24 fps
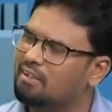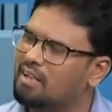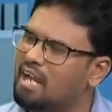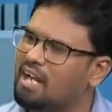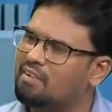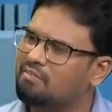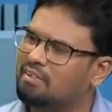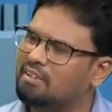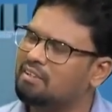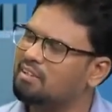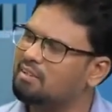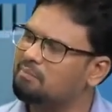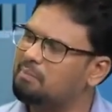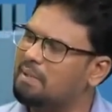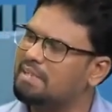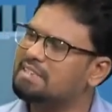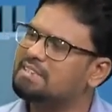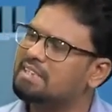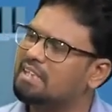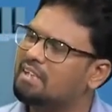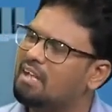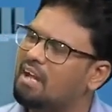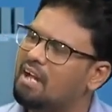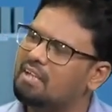நான் வந்து
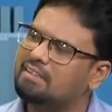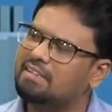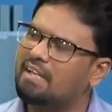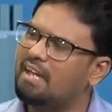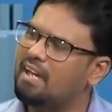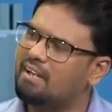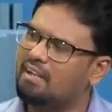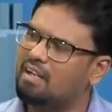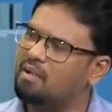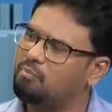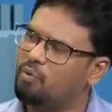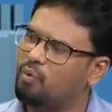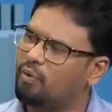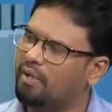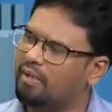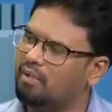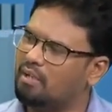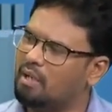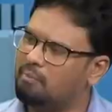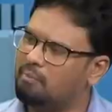பரீட்சைக்காக தயாராக போகிறேன்